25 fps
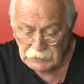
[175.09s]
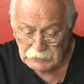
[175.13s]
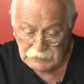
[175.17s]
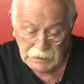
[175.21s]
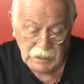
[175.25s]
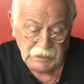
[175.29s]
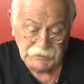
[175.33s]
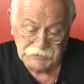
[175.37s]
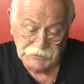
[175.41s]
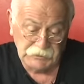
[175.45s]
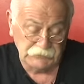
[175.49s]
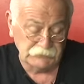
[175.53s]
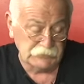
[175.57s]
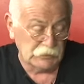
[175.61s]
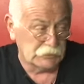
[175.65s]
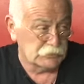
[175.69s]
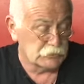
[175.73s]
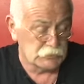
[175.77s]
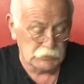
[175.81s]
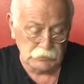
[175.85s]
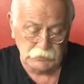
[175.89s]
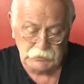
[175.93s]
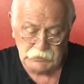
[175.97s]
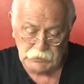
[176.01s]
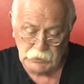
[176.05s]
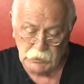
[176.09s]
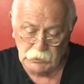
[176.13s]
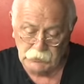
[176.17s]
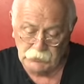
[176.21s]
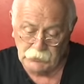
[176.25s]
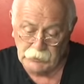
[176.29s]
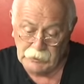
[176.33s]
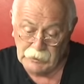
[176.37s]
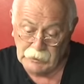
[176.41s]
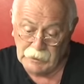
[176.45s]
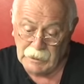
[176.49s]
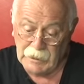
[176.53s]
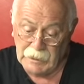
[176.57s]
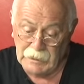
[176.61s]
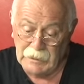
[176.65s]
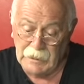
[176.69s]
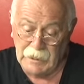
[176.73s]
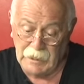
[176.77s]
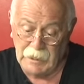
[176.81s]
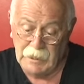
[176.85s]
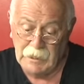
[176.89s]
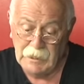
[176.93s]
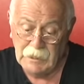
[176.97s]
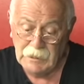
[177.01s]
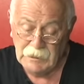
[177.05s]
Gerçekten çok zordu.
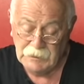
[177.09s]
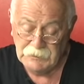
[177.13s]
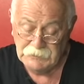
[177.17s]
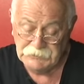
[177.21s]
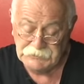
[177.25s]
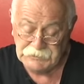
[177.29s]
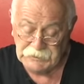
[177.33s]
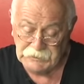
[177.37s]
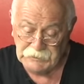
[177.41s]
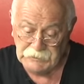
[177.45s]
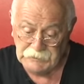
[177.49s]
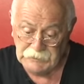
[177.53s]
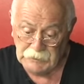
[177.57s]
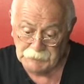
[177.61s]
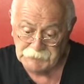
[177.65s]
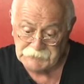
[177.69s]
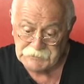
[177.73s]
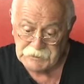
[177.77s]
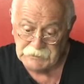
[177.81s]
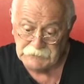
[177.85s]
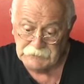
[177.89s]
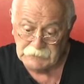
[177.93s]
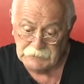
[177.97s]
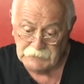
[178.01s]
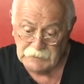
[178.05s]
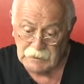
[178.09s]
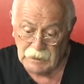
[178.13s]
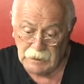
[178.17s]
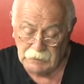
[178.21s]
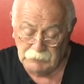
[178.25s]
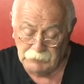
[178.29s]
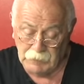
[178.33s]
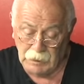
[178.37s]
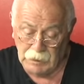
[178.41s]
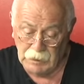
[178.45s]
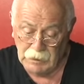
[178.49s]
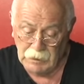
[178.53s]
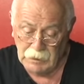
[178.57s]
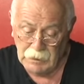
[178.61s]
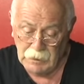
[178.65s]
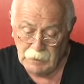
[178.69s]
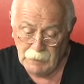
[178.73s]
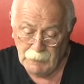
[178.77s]
Hele şeyi yapsaydık galiba